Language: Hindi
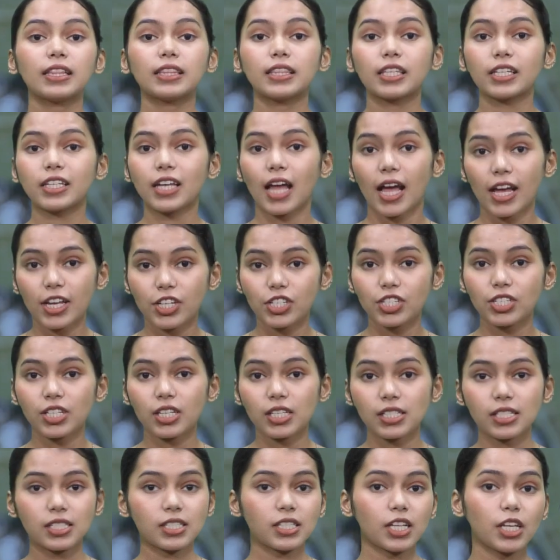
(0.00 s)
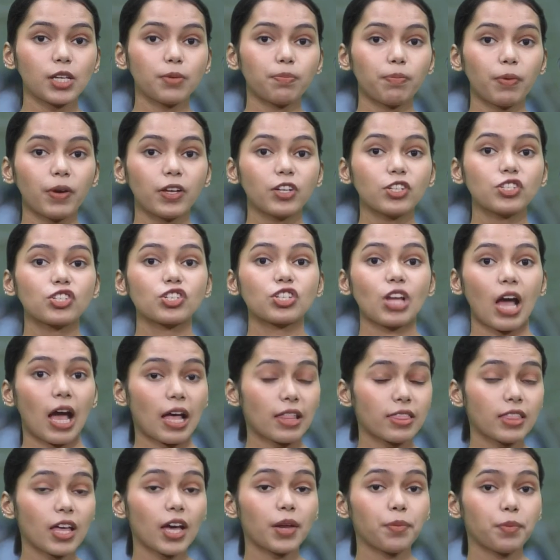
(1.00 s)
अंतर्राष्ट्रीय स्तर पर
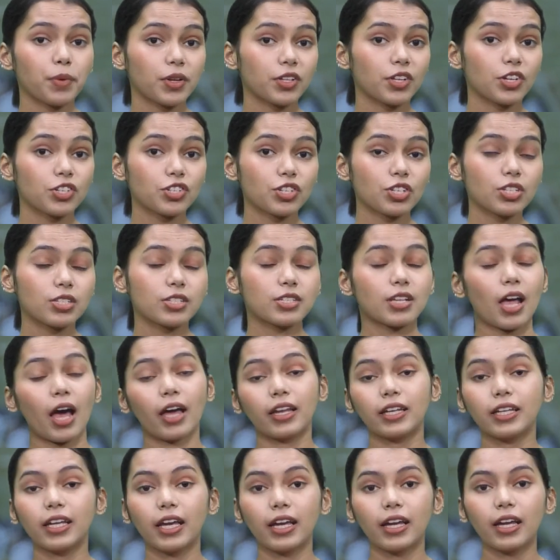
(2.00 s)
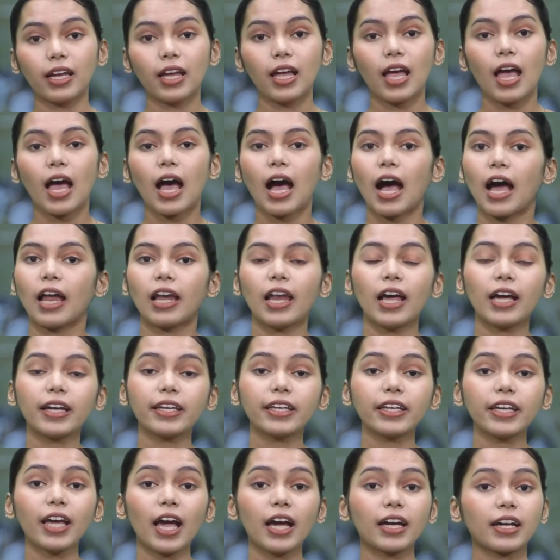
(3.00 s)
शानदार प्रदर्शन जारी है
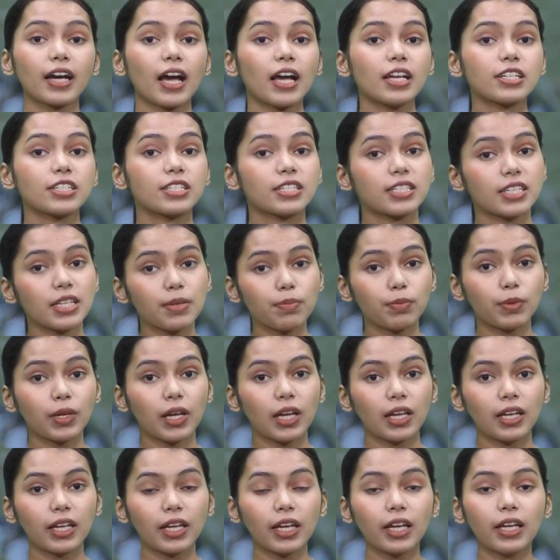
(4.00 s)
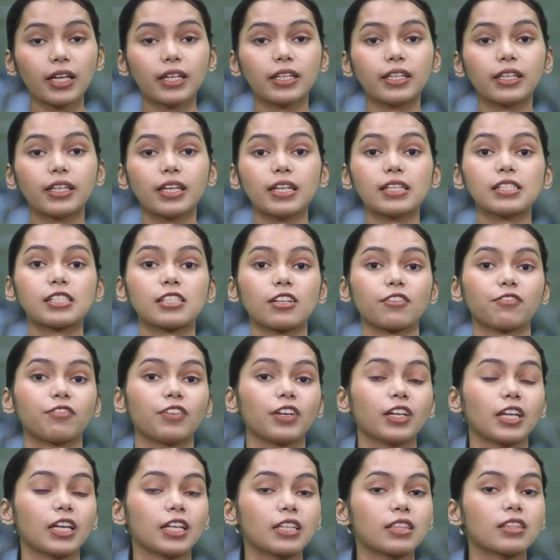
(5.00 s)
हालांकि आकाशदीप के लिए ये
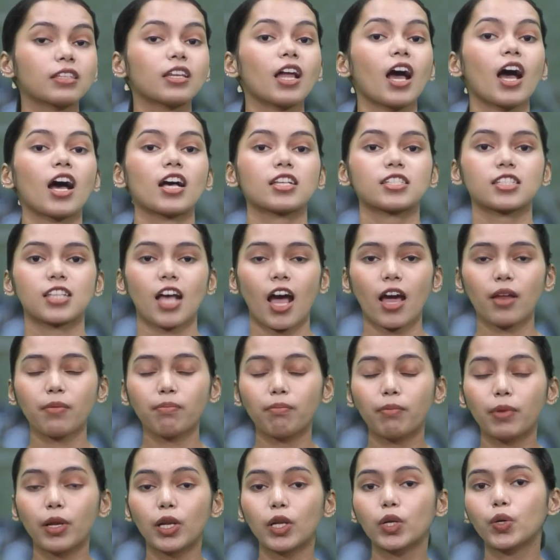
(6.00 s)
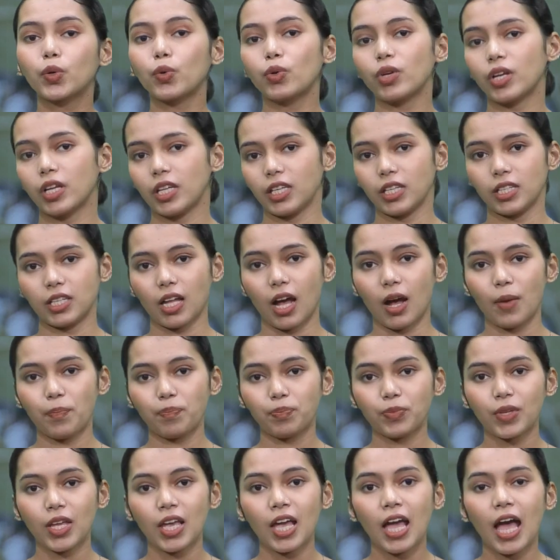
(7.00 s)
सफ़र इतना आसान बिल्कुल नहीं था
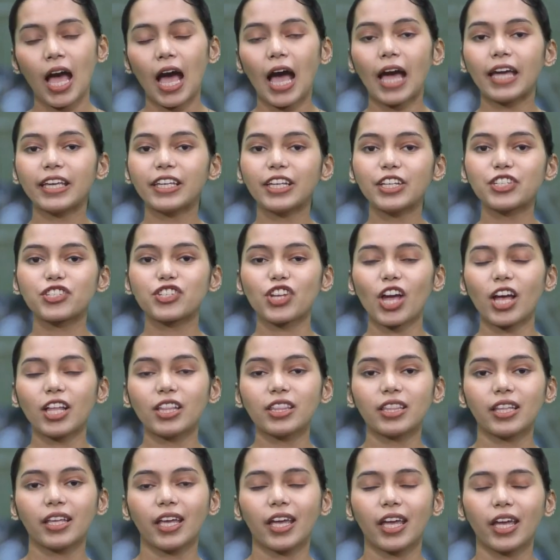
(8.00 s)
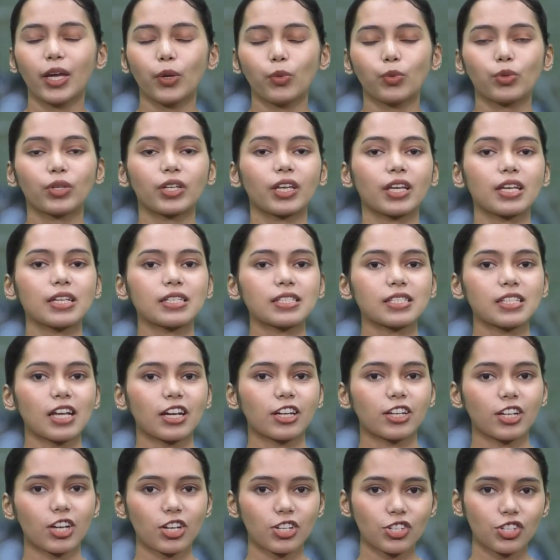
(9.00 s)
आइए जानते हैं उनके
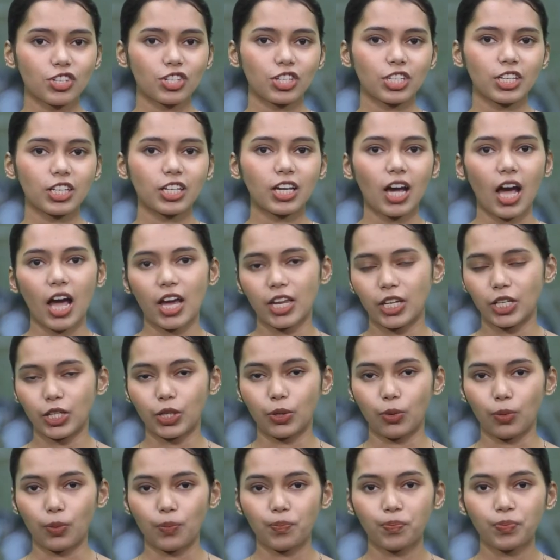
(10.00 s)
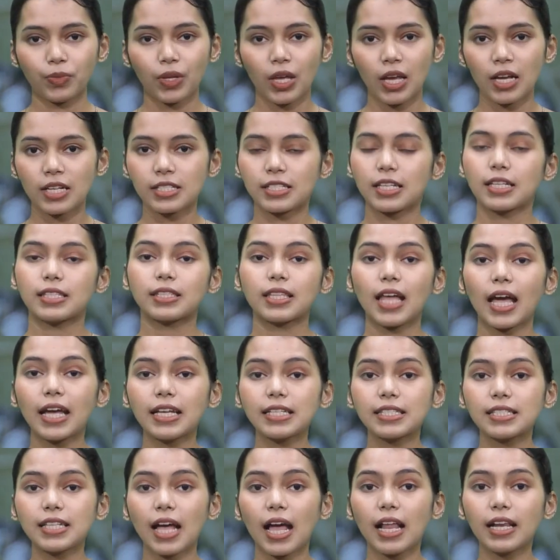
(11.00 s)
संघर्ष की कहानी को
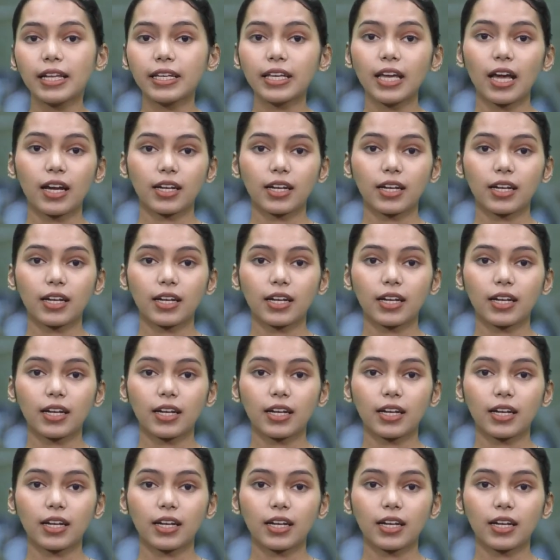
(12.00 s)
सत्ताईस साल के